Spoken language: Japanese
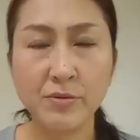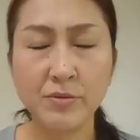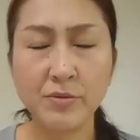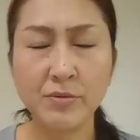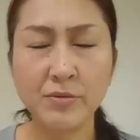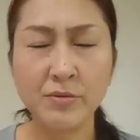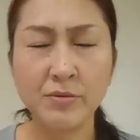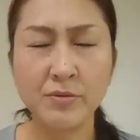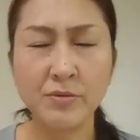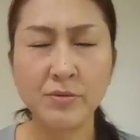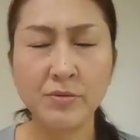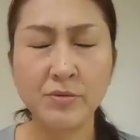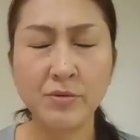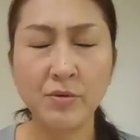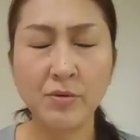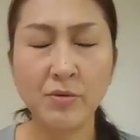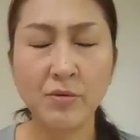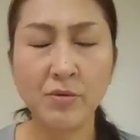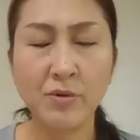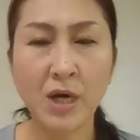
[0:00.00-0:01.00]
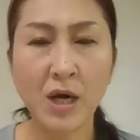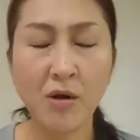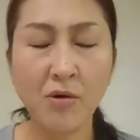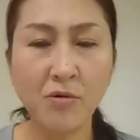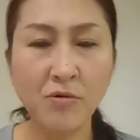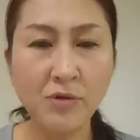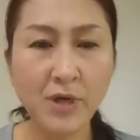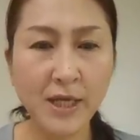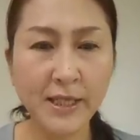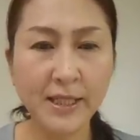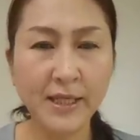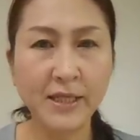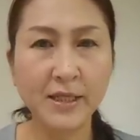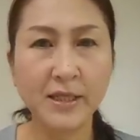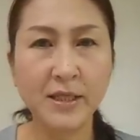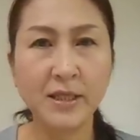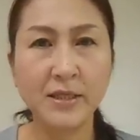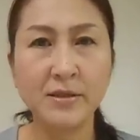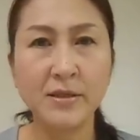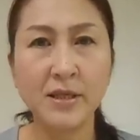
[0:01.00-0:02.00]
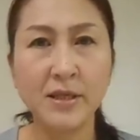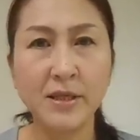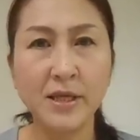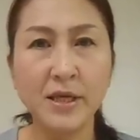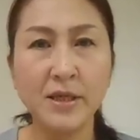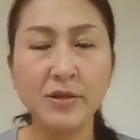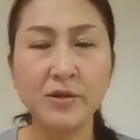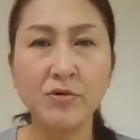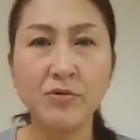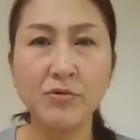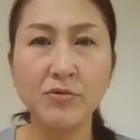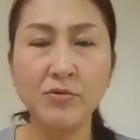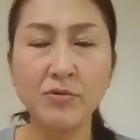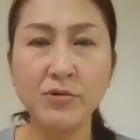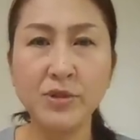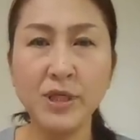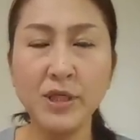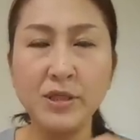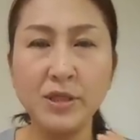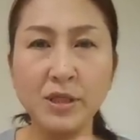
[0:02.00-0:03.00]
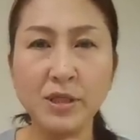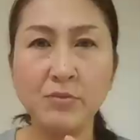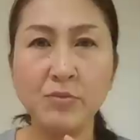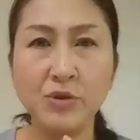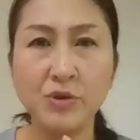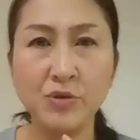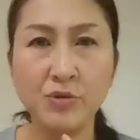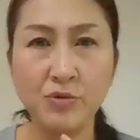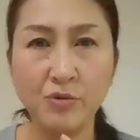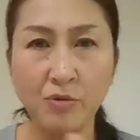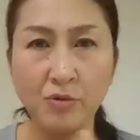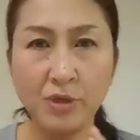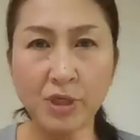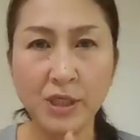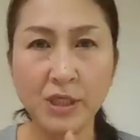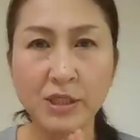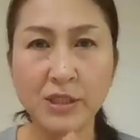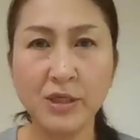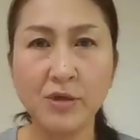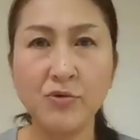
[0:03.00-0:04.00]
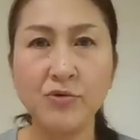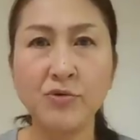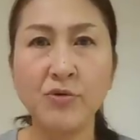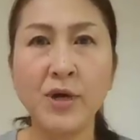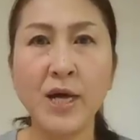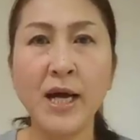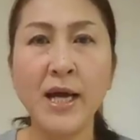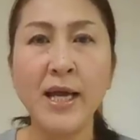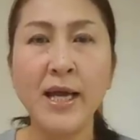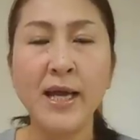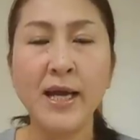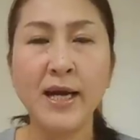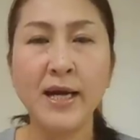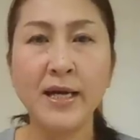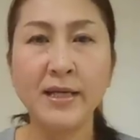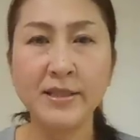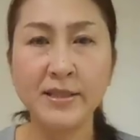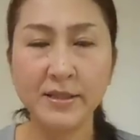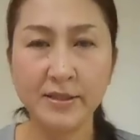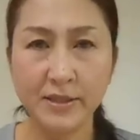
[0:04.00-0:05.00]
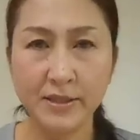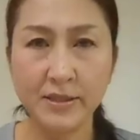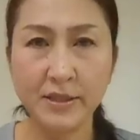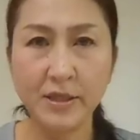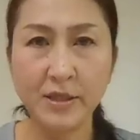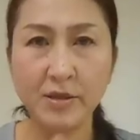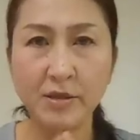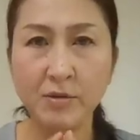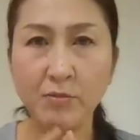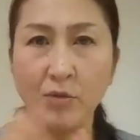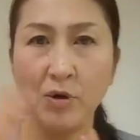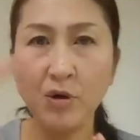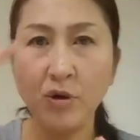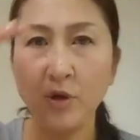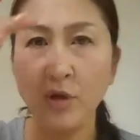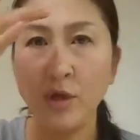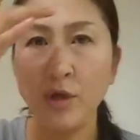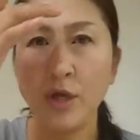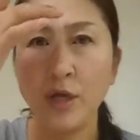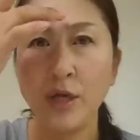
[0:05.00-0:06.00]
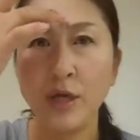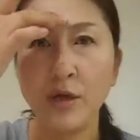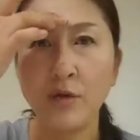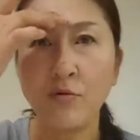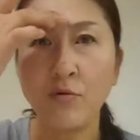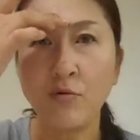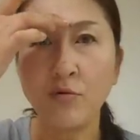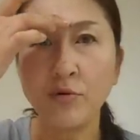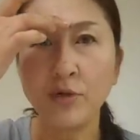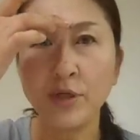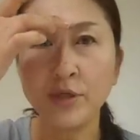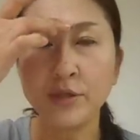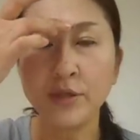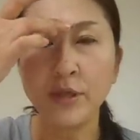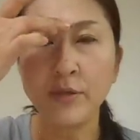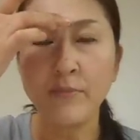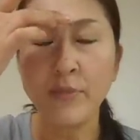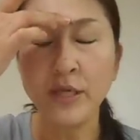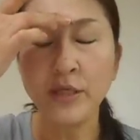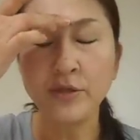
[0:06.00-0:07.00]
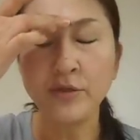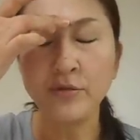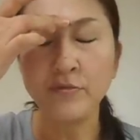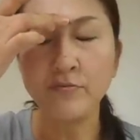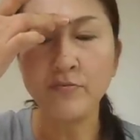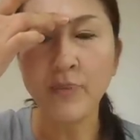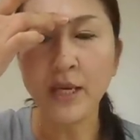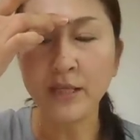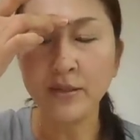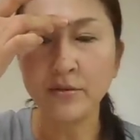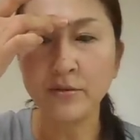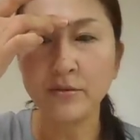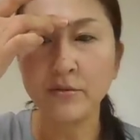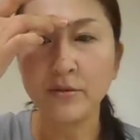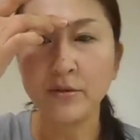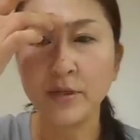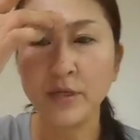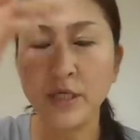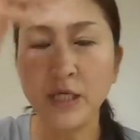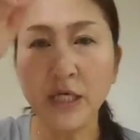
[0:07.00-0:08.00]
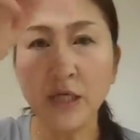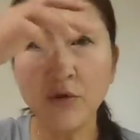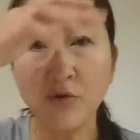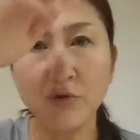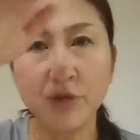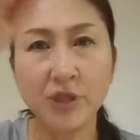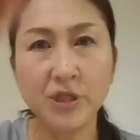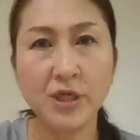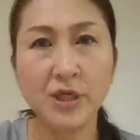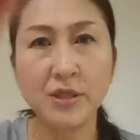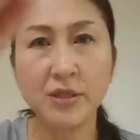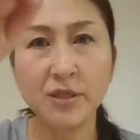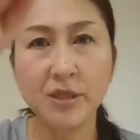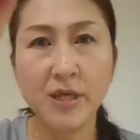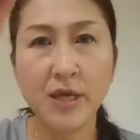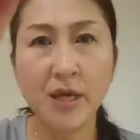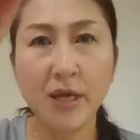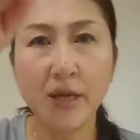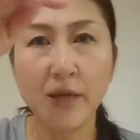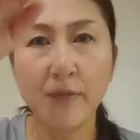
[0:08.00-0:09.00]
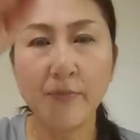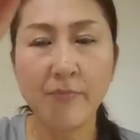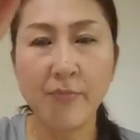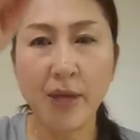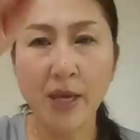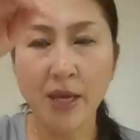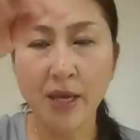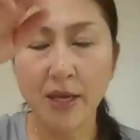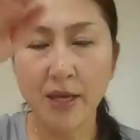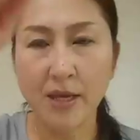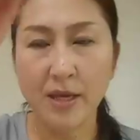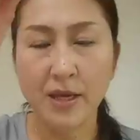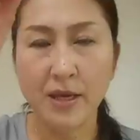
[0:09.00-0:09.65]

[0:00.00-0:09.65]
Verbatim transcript: ううんと顔占いですかねその先生にもちょっとお聞きしたことがあったんですけれども、えー、ここですね面面命ですね命